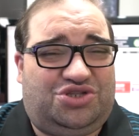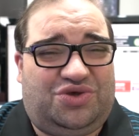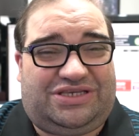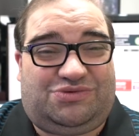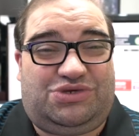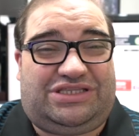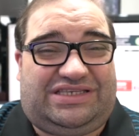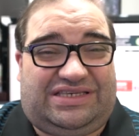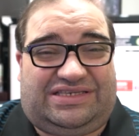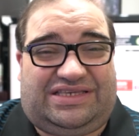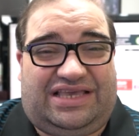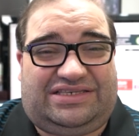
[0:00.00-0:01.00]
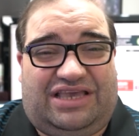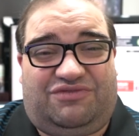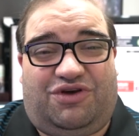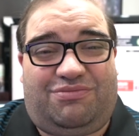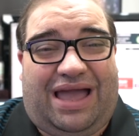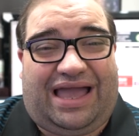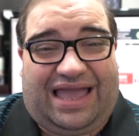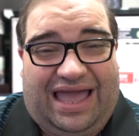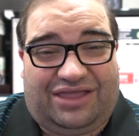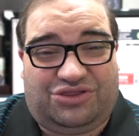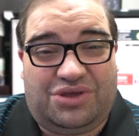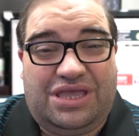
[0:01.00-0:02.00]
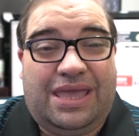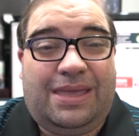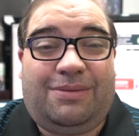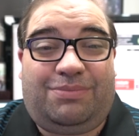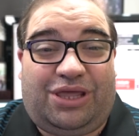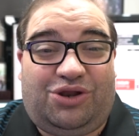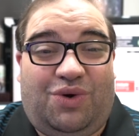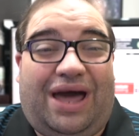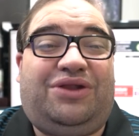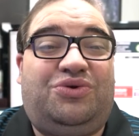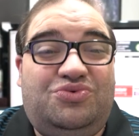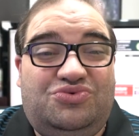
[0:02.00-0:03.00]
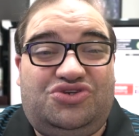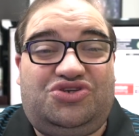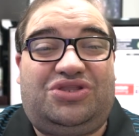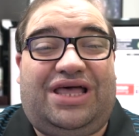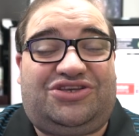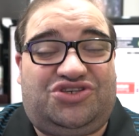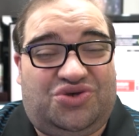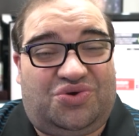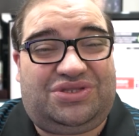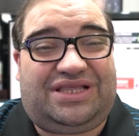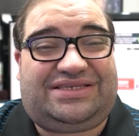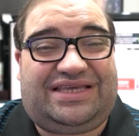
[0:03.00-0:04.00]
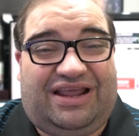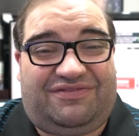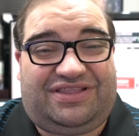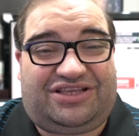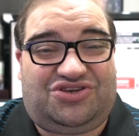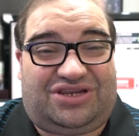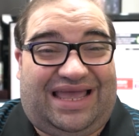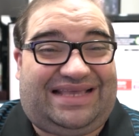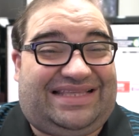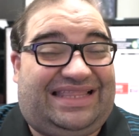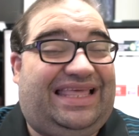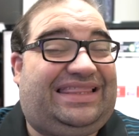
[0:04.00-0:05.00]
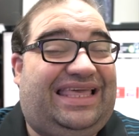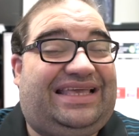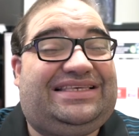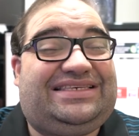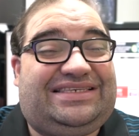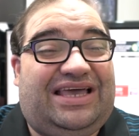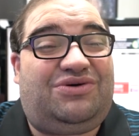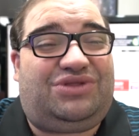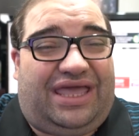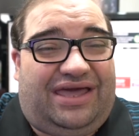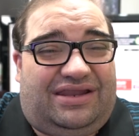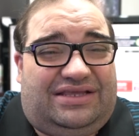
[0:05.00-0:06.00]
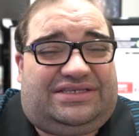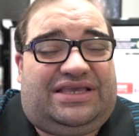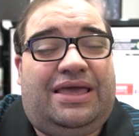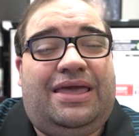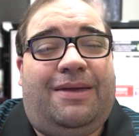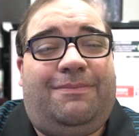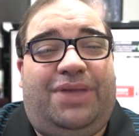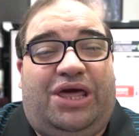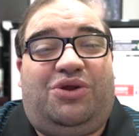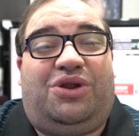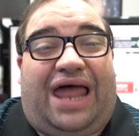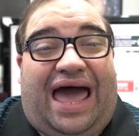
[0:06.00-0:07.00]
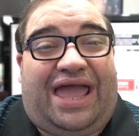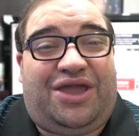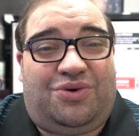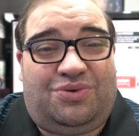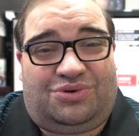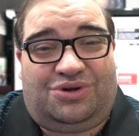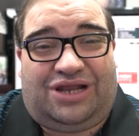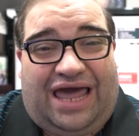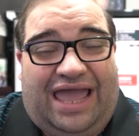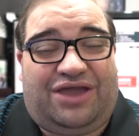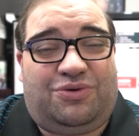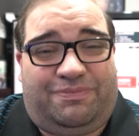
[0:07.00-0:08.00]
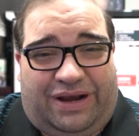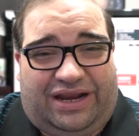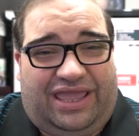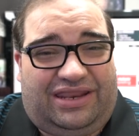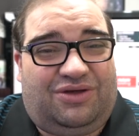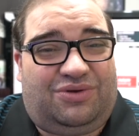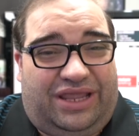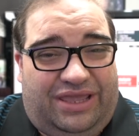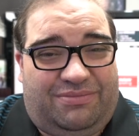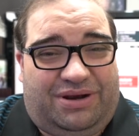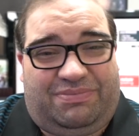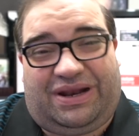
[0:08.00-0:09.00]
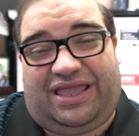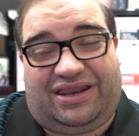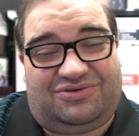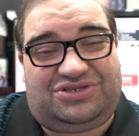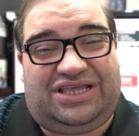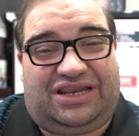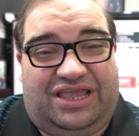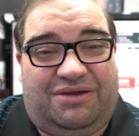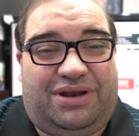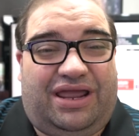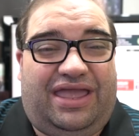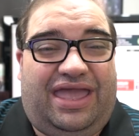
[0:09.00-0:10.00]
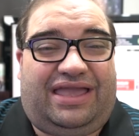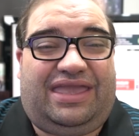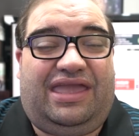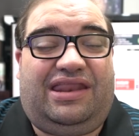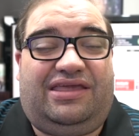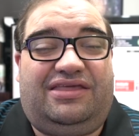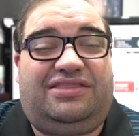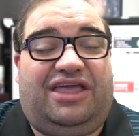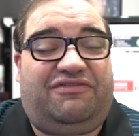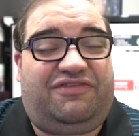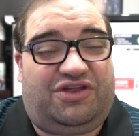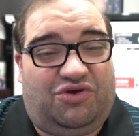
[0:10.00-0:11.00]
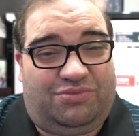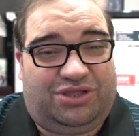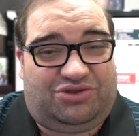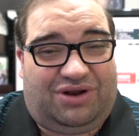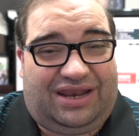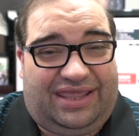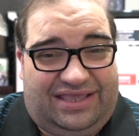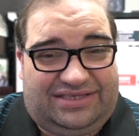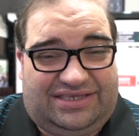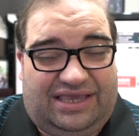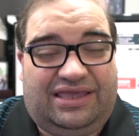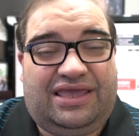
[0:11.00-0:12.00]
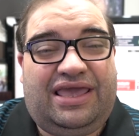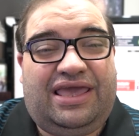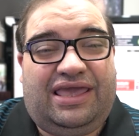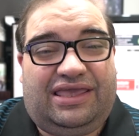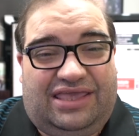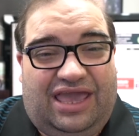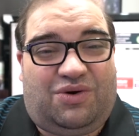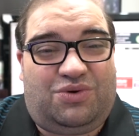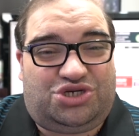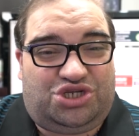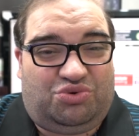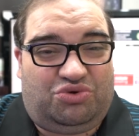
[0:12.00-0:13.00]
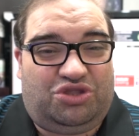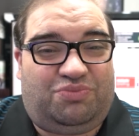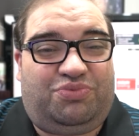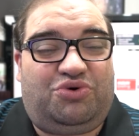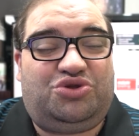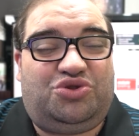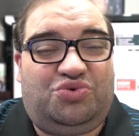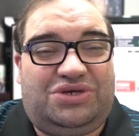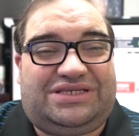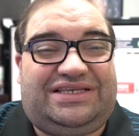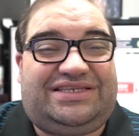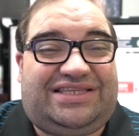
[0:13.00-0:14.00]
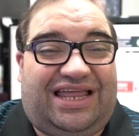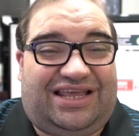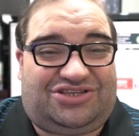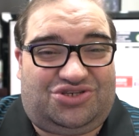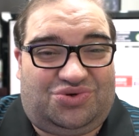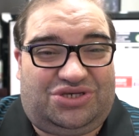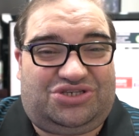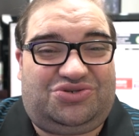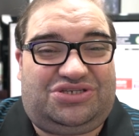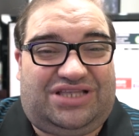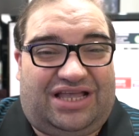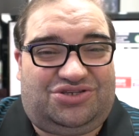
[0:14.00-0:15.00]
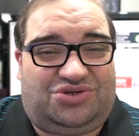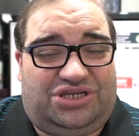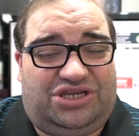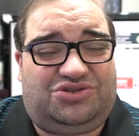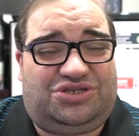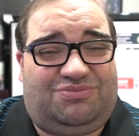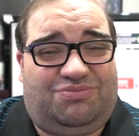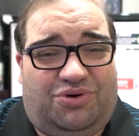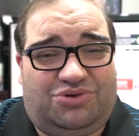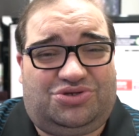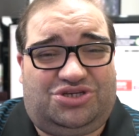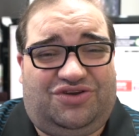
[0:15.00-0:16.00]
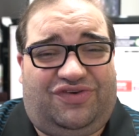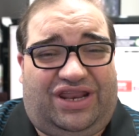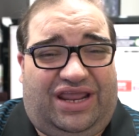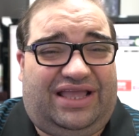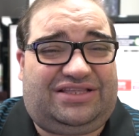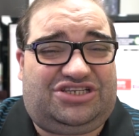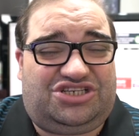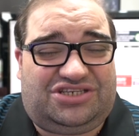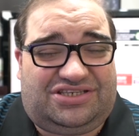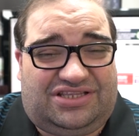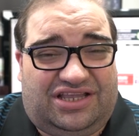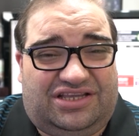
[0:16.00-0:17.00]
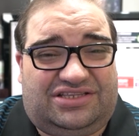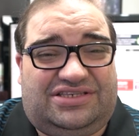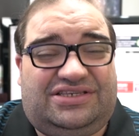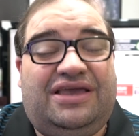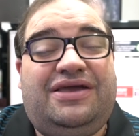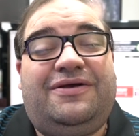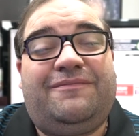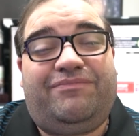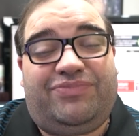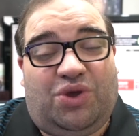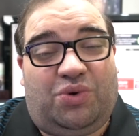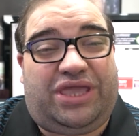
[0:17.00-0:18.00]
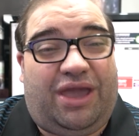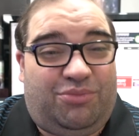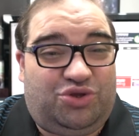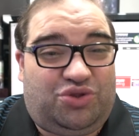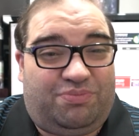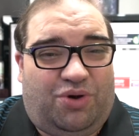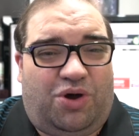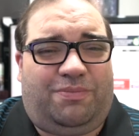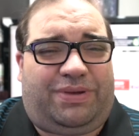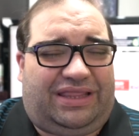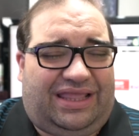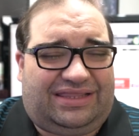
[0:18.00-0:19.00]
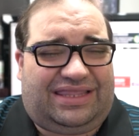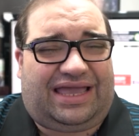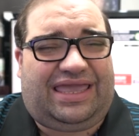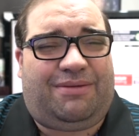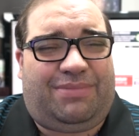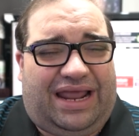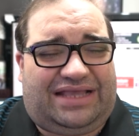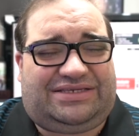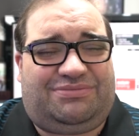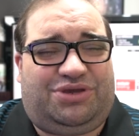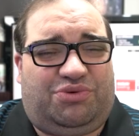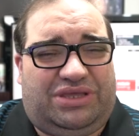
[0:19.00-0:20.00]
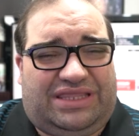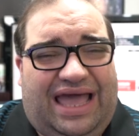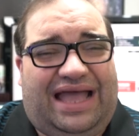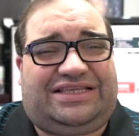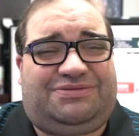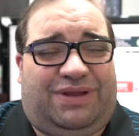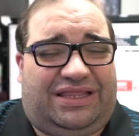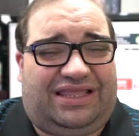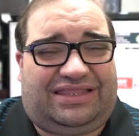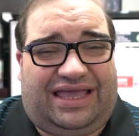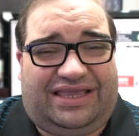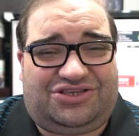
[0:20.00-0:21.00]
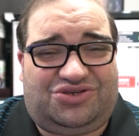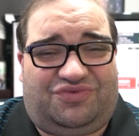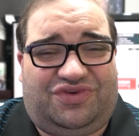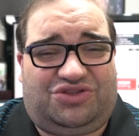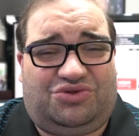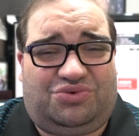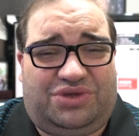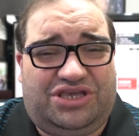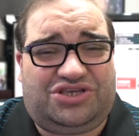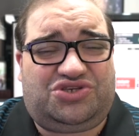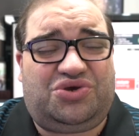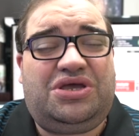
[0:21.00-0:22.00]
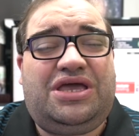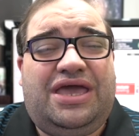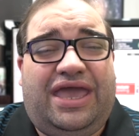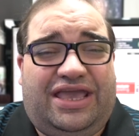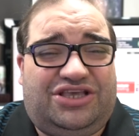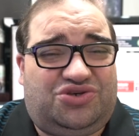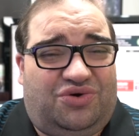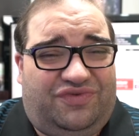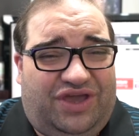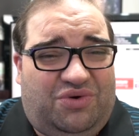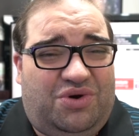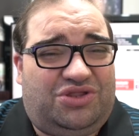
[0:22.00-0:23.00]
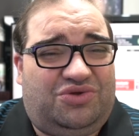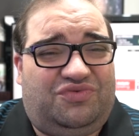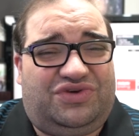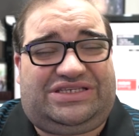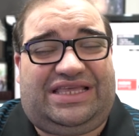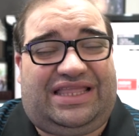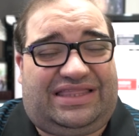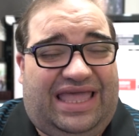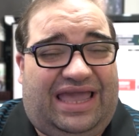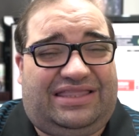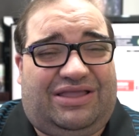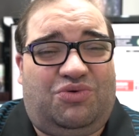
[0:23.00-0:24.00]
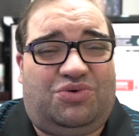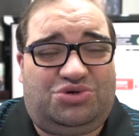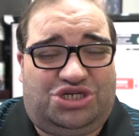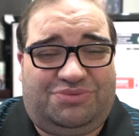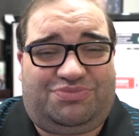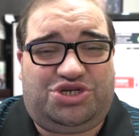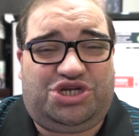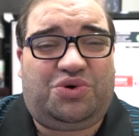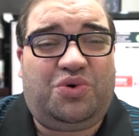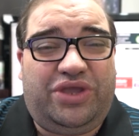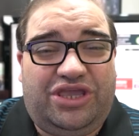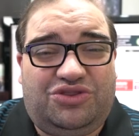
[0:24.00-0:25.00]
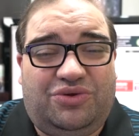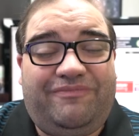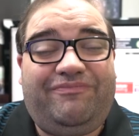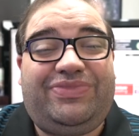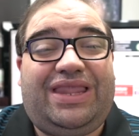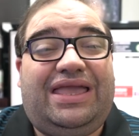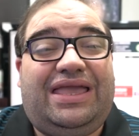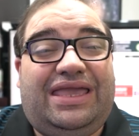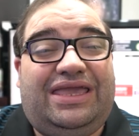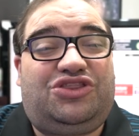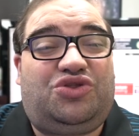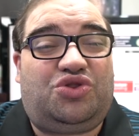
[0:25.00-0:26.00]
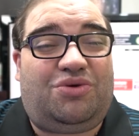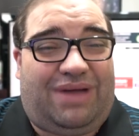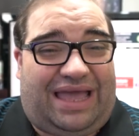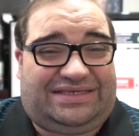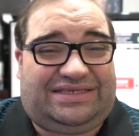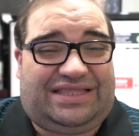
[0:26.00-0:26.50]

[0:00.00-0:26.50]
de 2016 aí foi marcado pelo anúncio das ondas gravitacionais, da detecção delas pelo LIGO. O LIGO, para quem não lembra, para quem não se lembra, é aquele interferômetro a laser que é constituído por duas instalações nos Estados Unidos em pontos diferentes, distantes, o que é muito bom para tentar quebrar as ambiguidades, para tentar resolver tudo isso, resolver quando você detecta algum tipo de ruído e tudo mais.